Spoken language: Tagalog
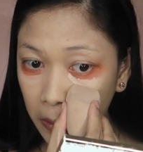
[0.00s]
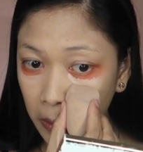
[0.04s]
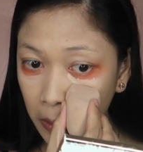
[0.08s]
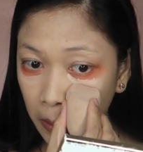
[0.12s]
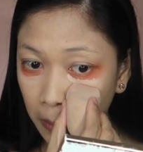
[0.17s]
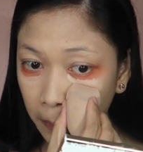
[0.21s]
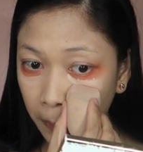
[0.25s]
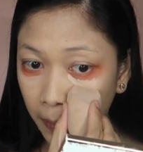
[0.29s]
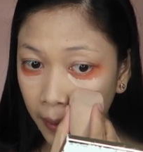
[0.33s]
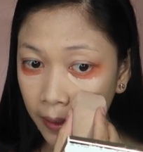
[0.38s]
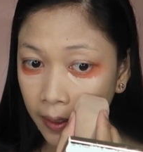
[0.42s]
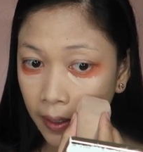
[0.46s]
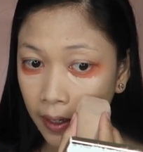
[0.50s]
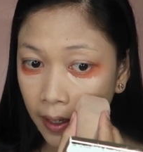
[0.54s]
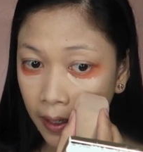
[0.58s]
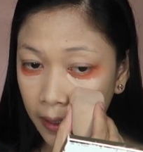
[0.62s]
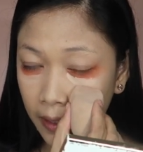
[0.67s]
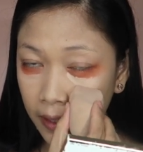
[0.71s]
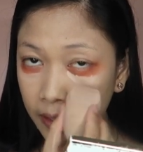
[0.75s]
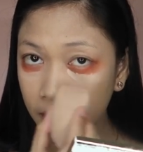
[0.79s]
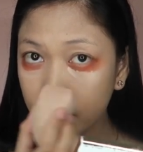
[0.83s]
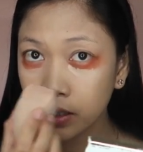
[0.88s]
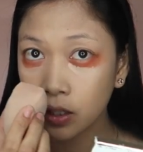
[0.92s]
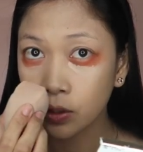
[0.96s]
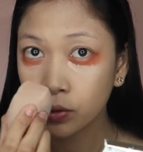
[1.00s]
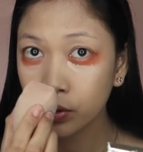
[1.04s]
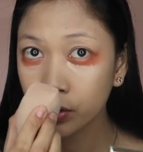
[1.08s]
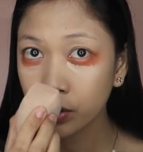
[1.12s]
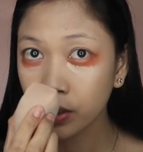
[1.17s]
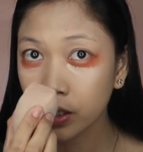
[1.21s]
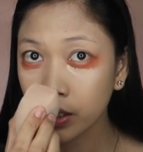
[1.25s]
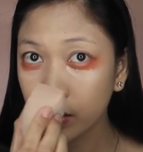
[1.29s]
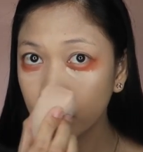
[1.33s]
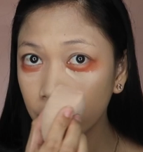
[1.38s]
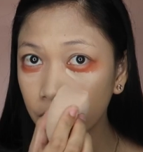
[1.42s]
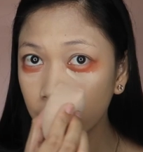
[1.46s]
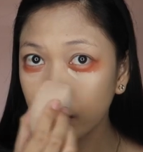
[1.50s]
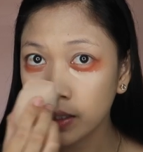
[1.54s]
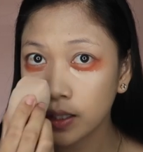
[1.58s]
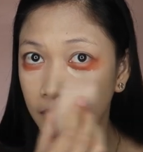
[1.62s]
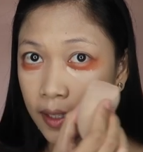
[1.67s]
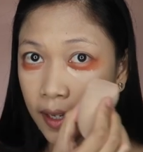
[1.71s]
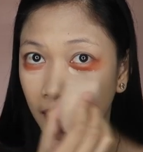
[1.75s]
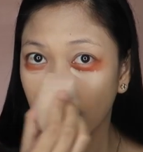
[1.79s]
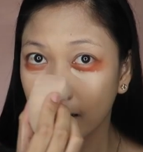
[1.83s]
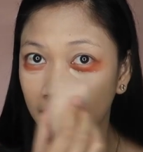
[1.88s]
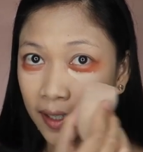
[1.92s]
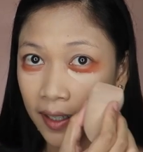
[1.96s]
So, parang hindi ko siya yung
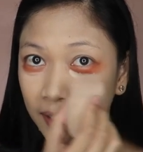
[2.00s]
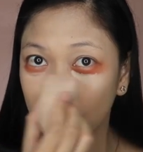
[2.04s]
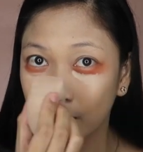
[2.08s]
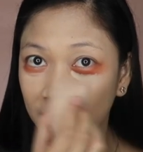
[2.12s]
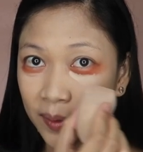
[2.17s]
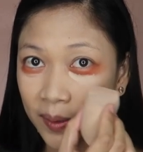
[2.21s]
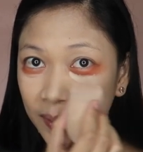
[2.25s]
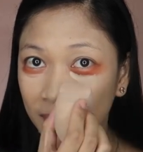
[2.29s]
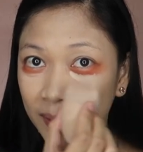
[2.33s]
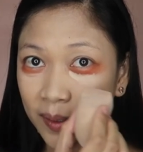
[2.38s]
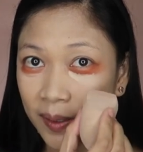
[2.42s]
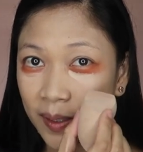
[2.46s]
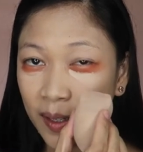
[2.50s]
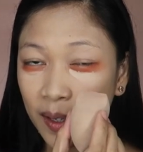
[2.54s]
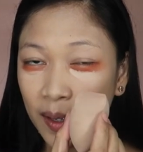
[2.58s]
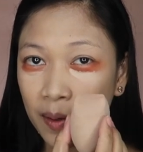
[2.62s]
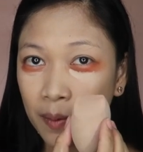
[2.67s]
ginaganon.